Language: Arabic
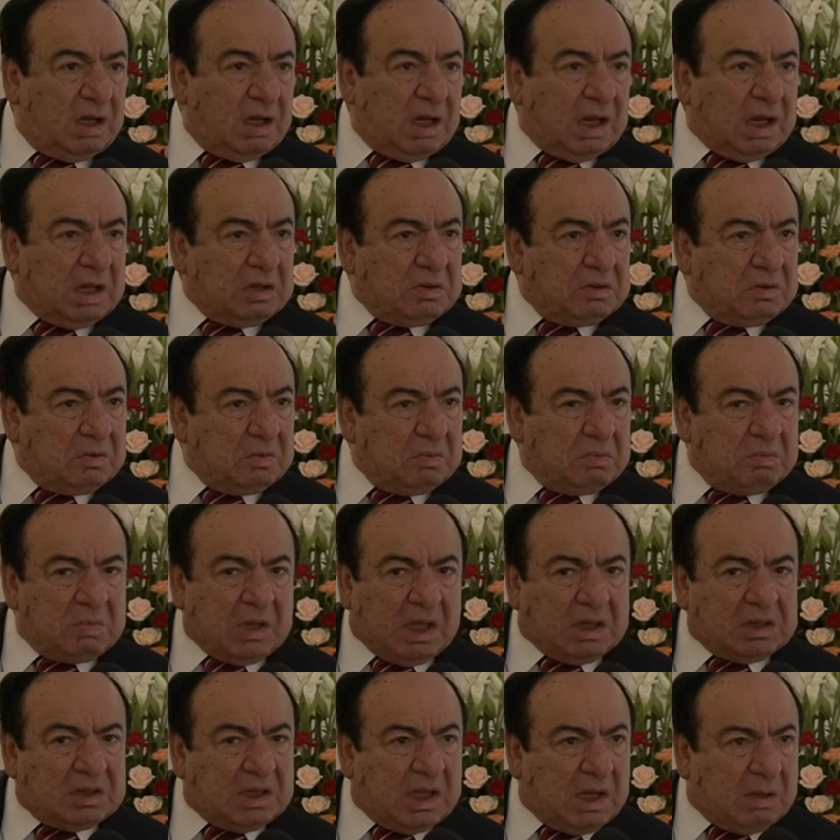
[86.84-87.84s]
عندهم
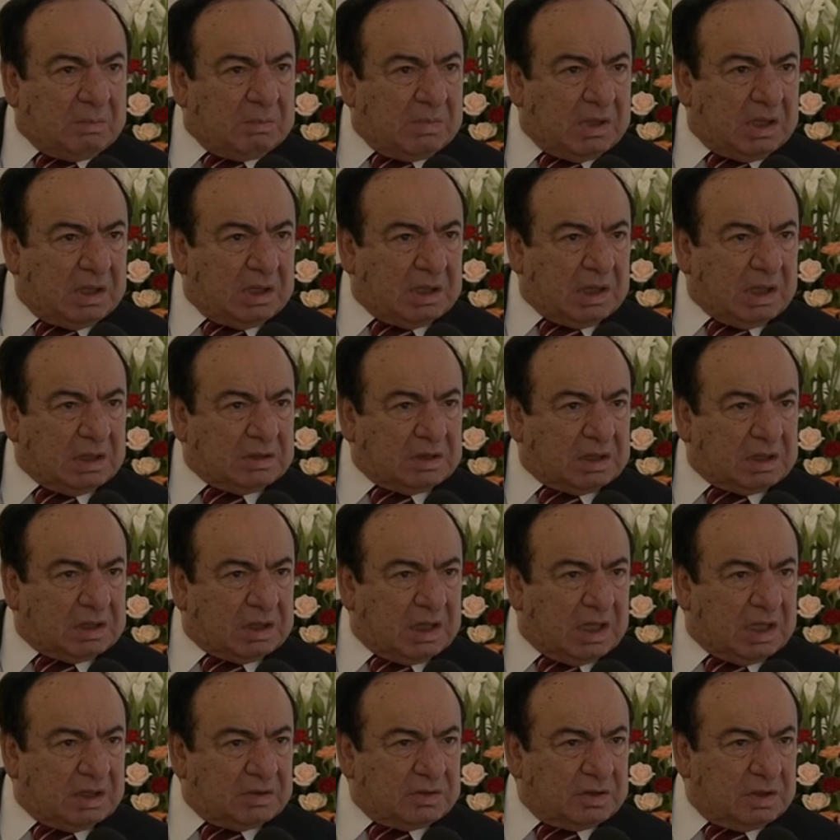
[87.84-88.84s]
عند مين عند
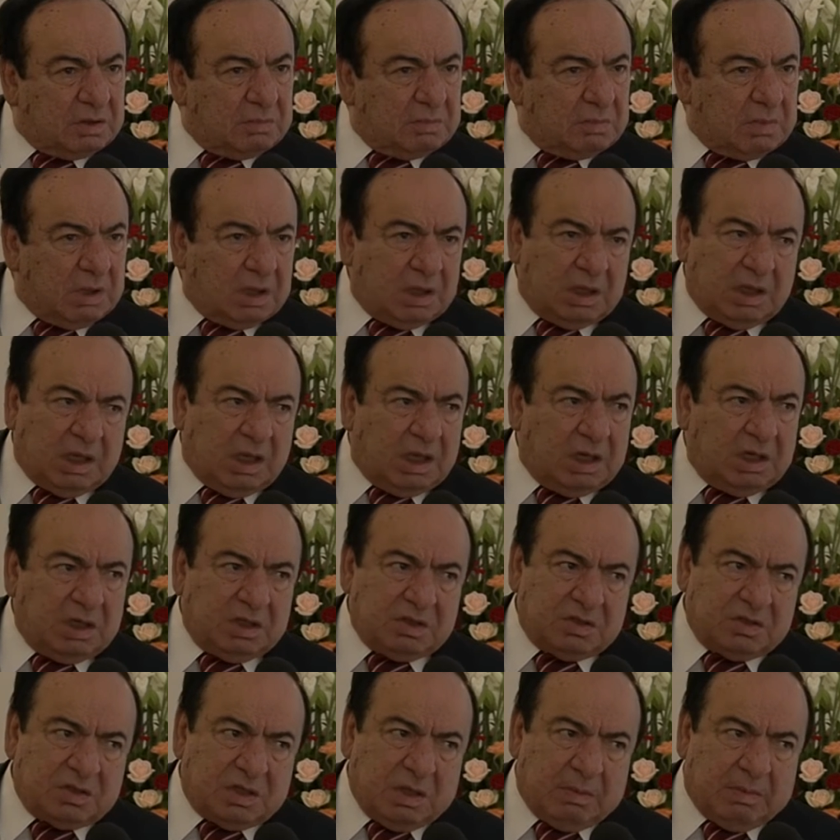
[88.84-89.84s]
ثلاثة يعني
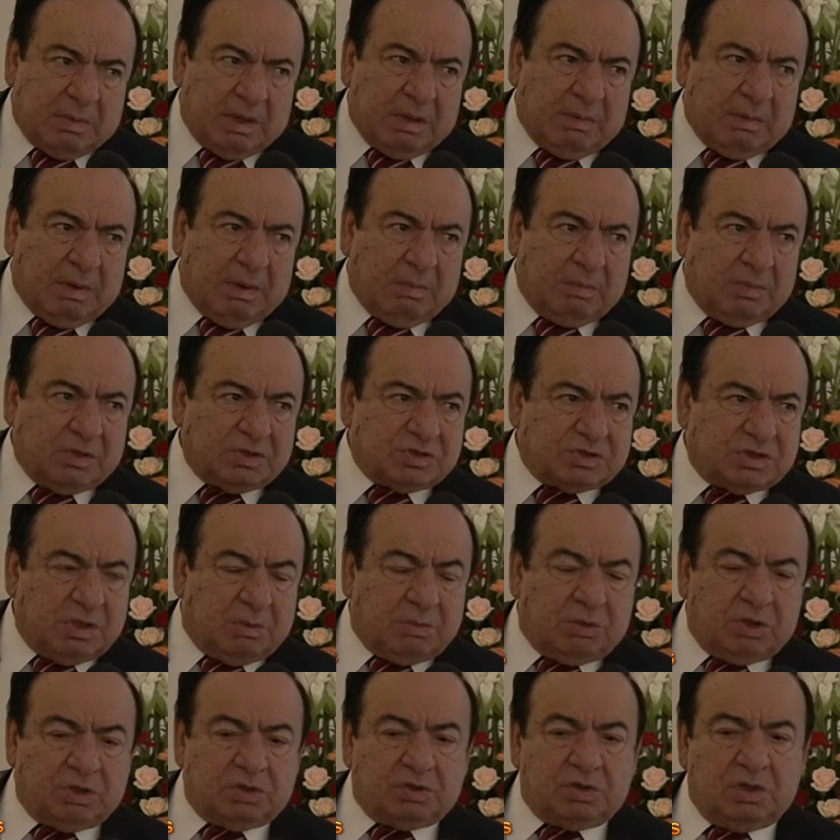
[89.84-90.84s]
تماما
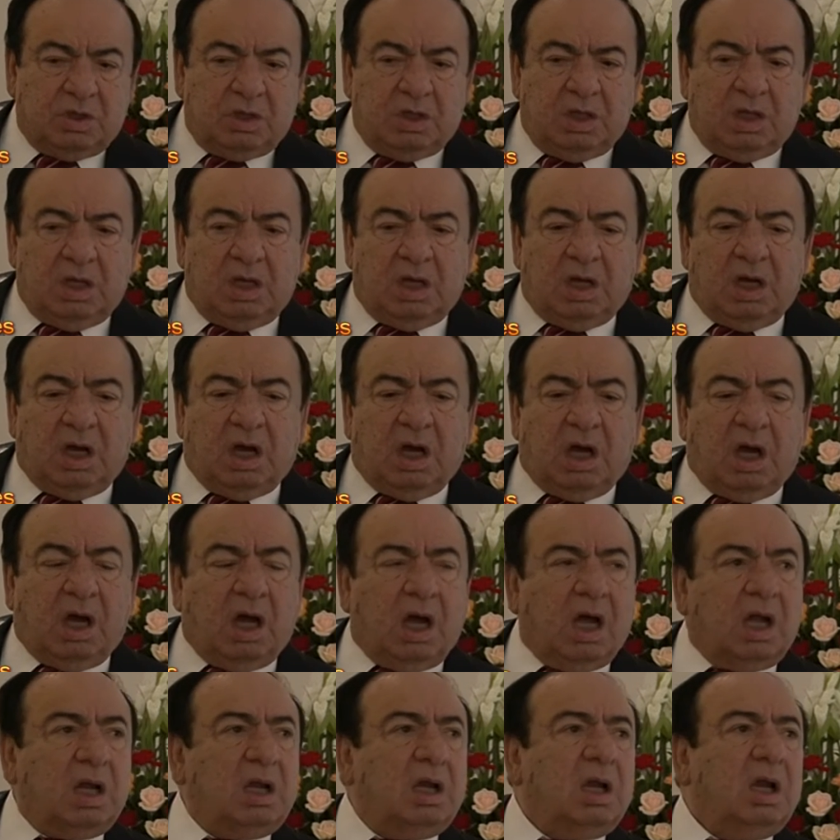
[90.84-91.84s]
بالضبط
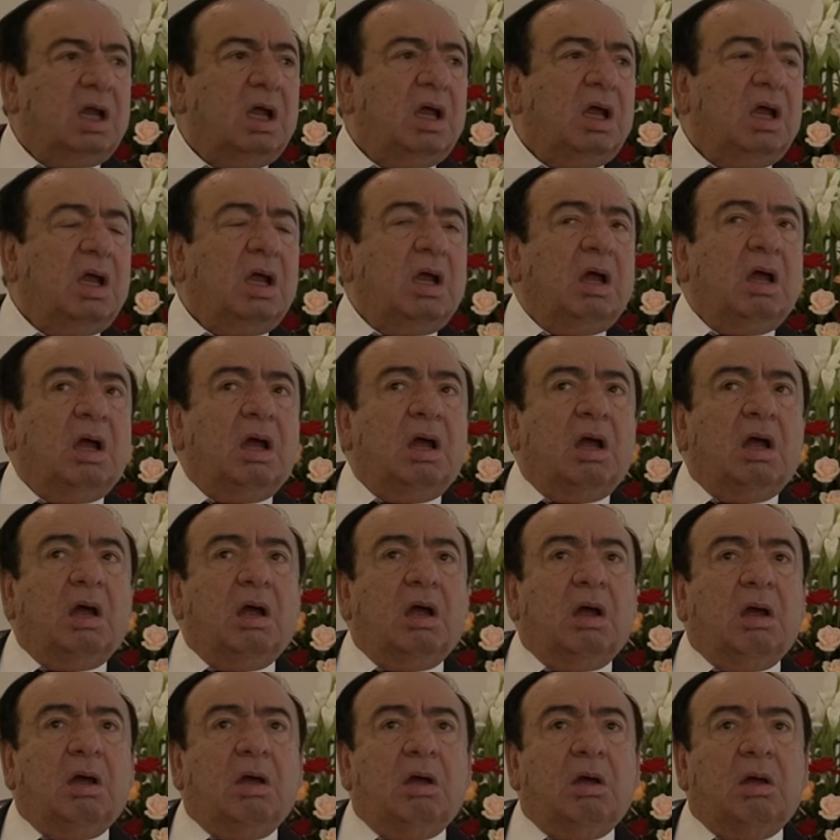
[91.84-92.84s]
قال
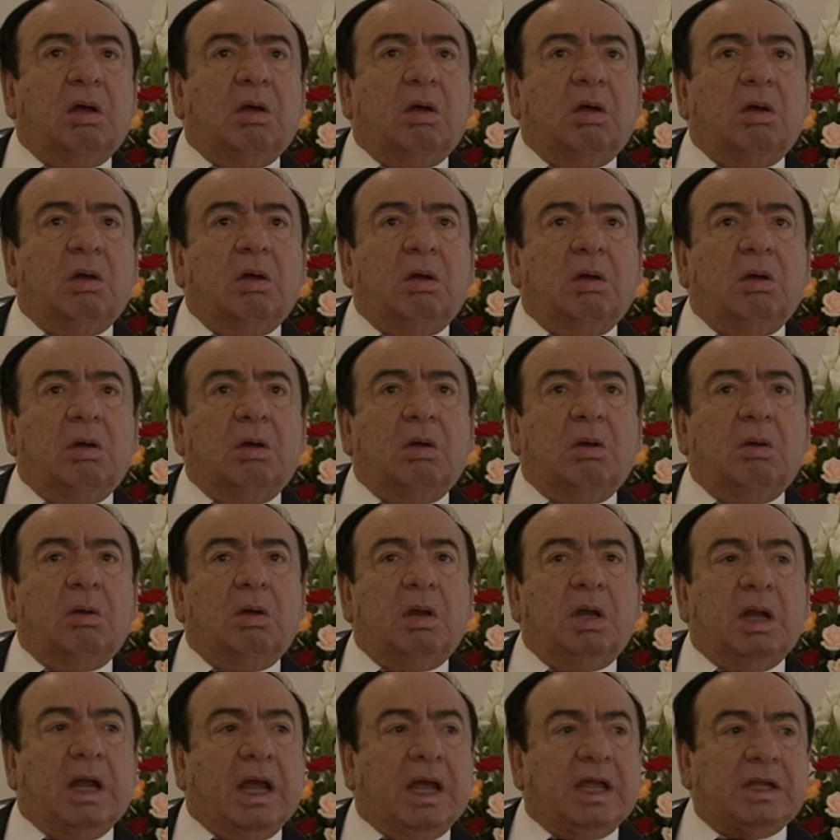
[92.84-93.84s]
آه
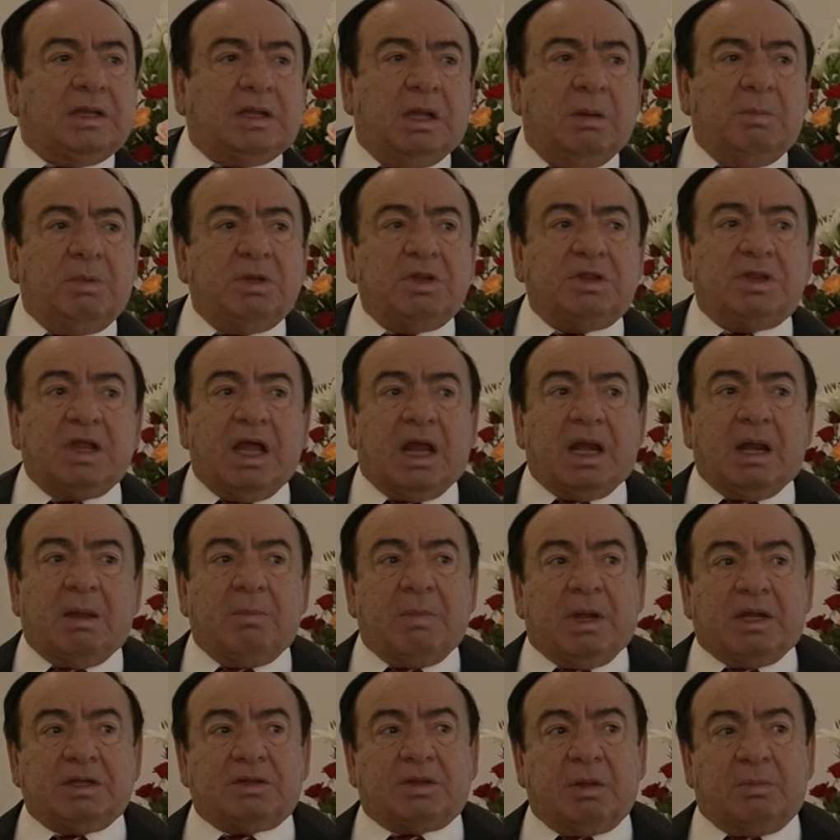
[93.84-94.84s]
لقيت البنت أنا
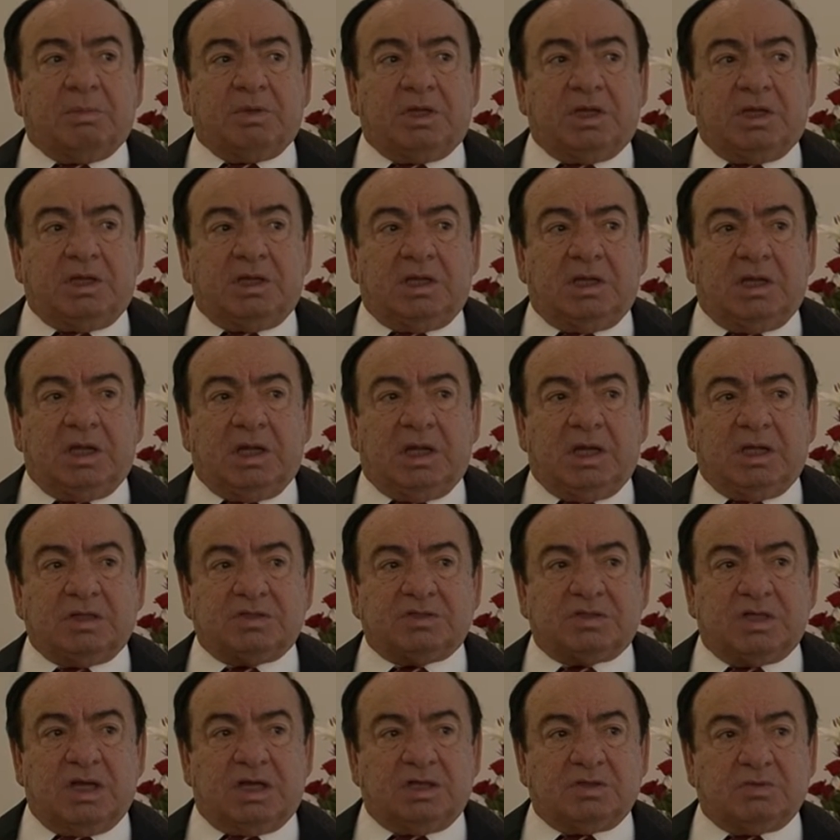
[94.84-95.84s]
ما هي طبيعية يا
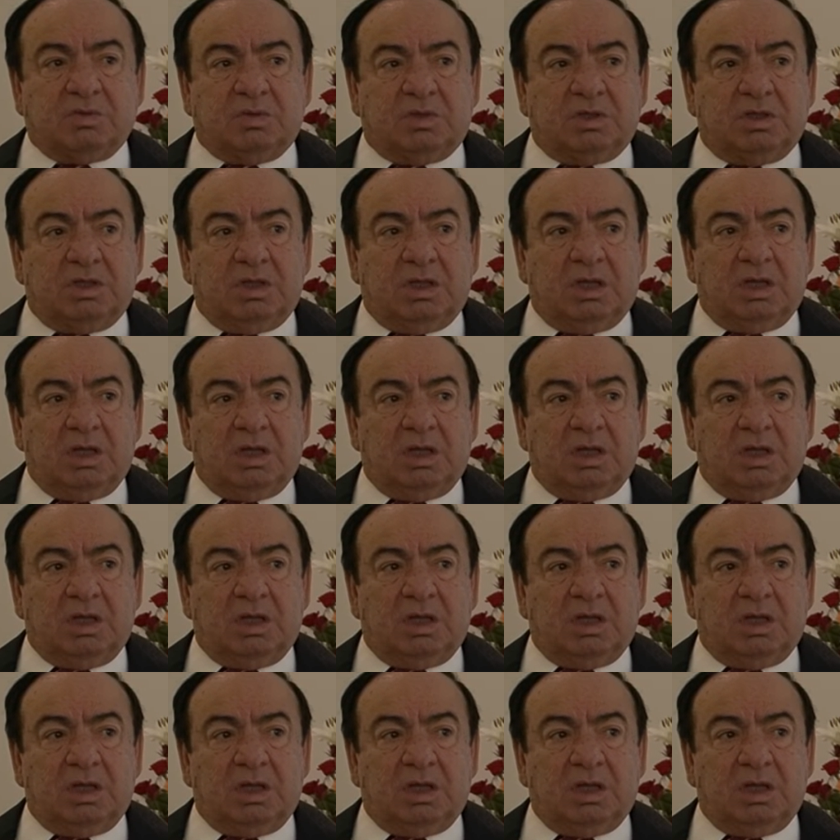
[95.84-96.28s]
أستاذ ودي